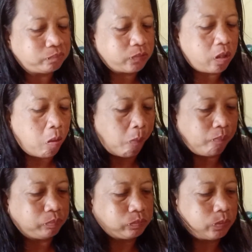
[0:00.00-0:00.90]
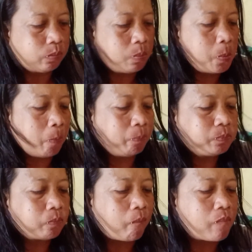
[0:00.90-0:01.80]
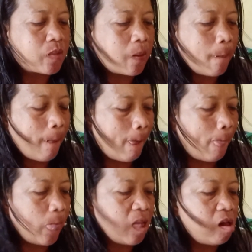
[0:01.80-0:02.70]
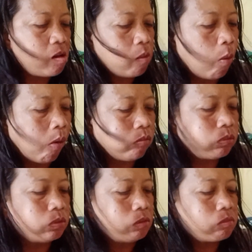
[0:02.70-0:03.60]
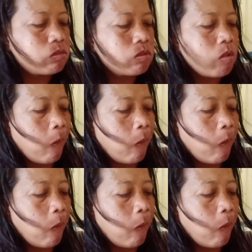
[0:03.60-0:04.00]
Pero ngayon wala. So yan, pagkakataon ng